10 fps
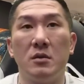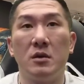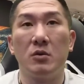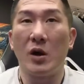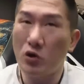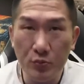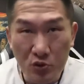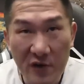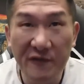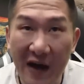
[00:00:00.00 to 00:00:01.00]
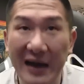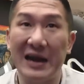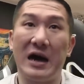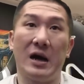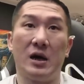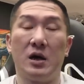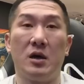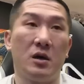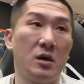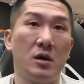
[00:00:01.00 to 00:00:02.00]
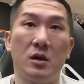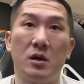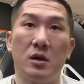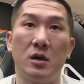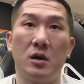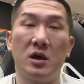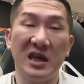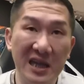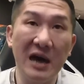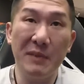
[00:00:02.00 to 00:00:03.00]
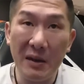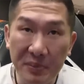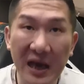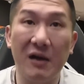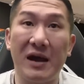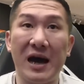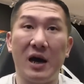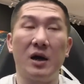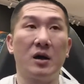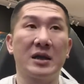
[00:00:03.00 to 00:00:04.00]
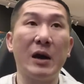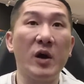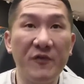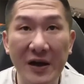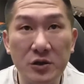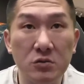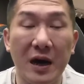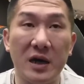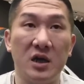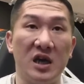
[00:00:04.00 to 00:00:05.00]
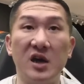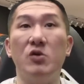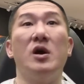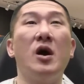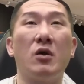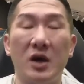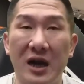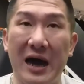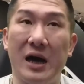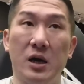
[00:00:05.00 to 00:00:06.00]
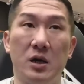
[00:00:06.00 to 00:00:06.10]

网路不会放啊。你一定要买票啦，它会放出来的，一个月后了啦。